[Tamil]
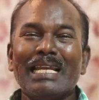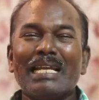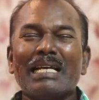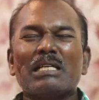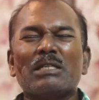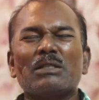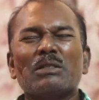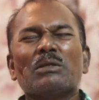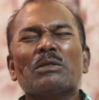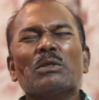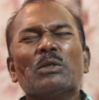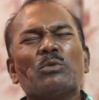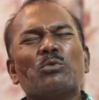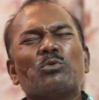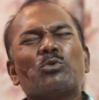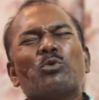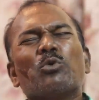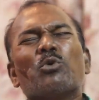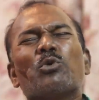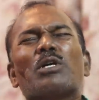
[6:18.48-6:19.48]
எனக்கு
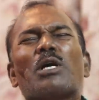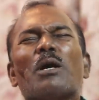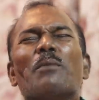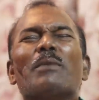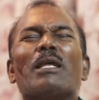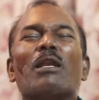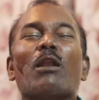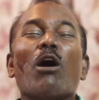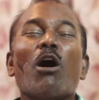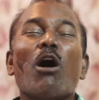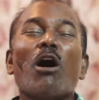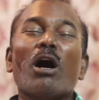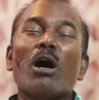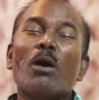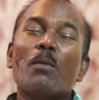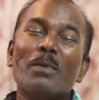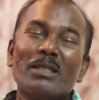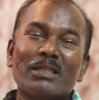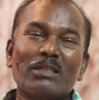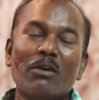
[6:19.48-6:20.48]
தூக்கம்
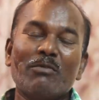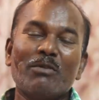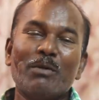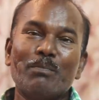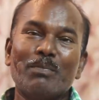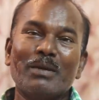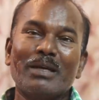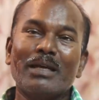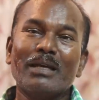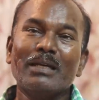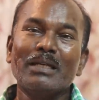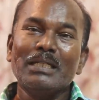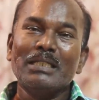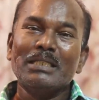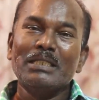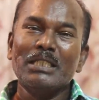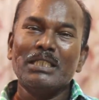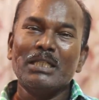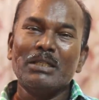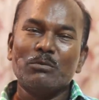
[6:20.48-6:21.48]
இல்லாமல் தவிப்பேன்
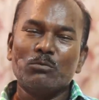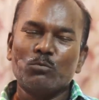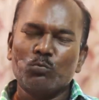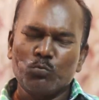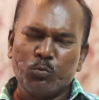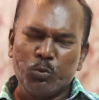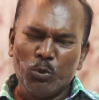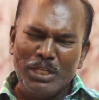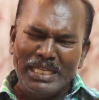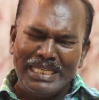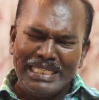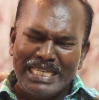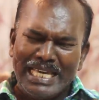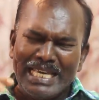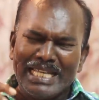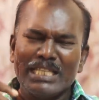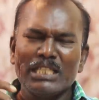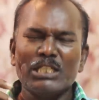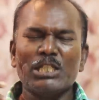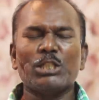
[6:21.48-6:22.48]
இதை
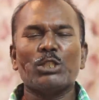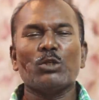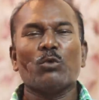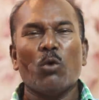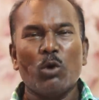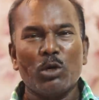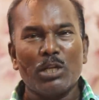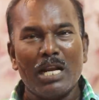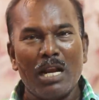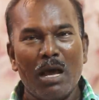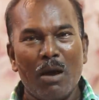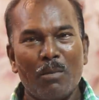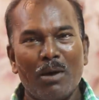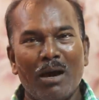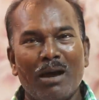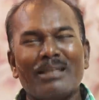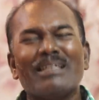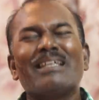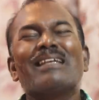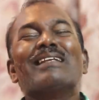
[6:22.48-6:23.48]
பிடுங்கி எரிஞ்சிட்டு
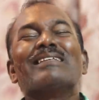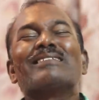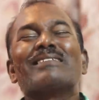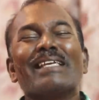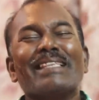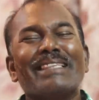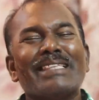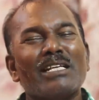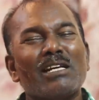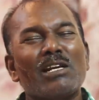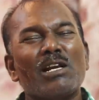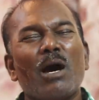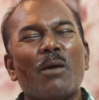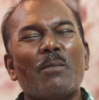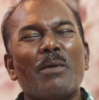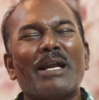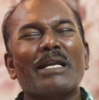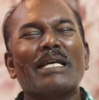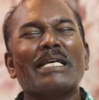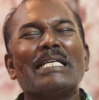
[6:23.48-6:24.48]
ஓடலாமா இல்லை
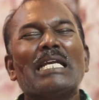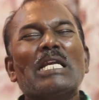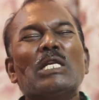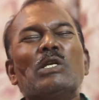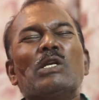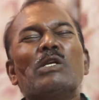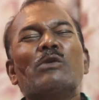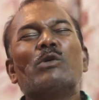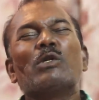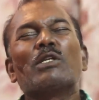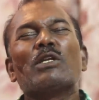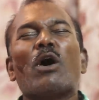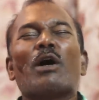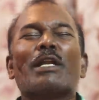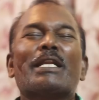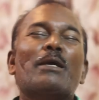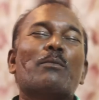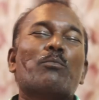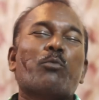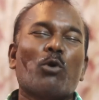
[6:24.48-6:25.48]
செத்துடலாமான
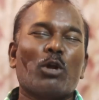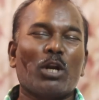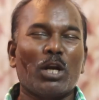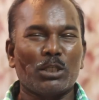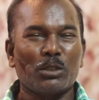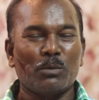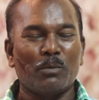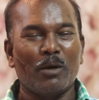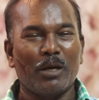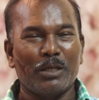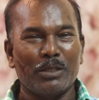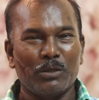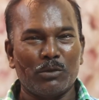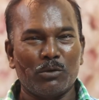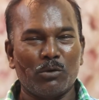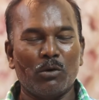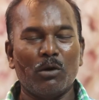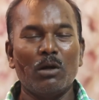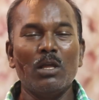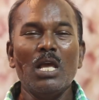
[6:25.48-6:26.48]
தானே போராட்டமாக
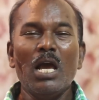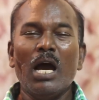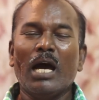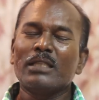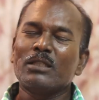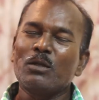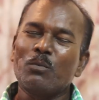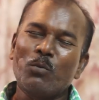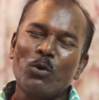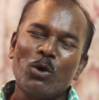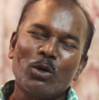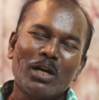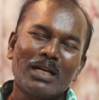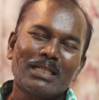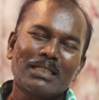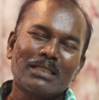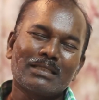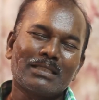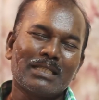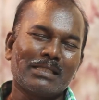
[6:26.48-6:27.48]
இருக்கும் அந்த
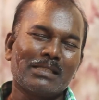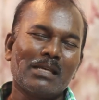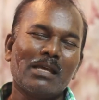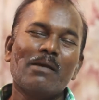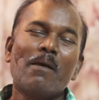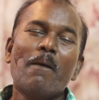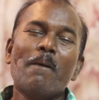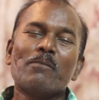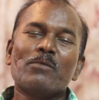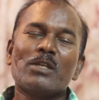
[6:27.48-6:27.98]
போராட்டத்தை